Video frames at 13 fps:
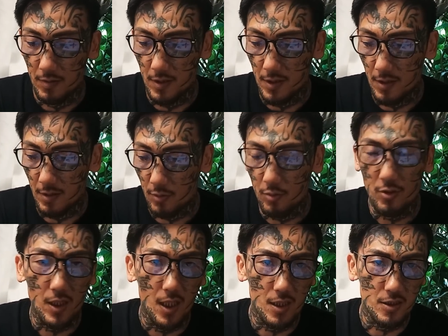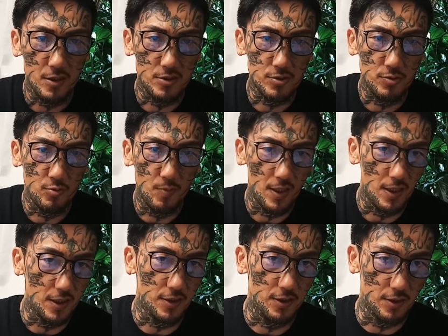で。で、国会議事堂
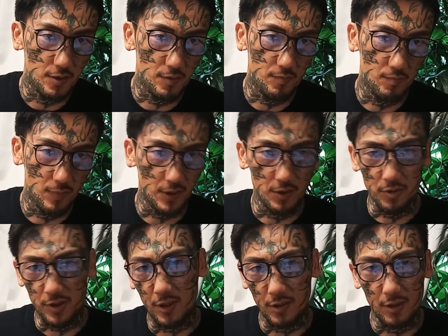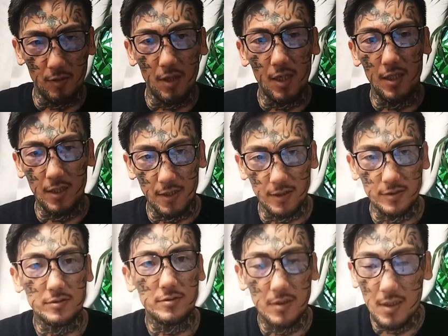前駅までに行き方がわからない、
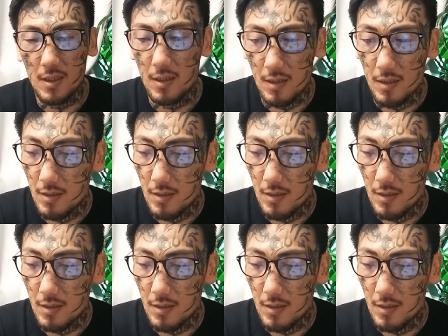つって。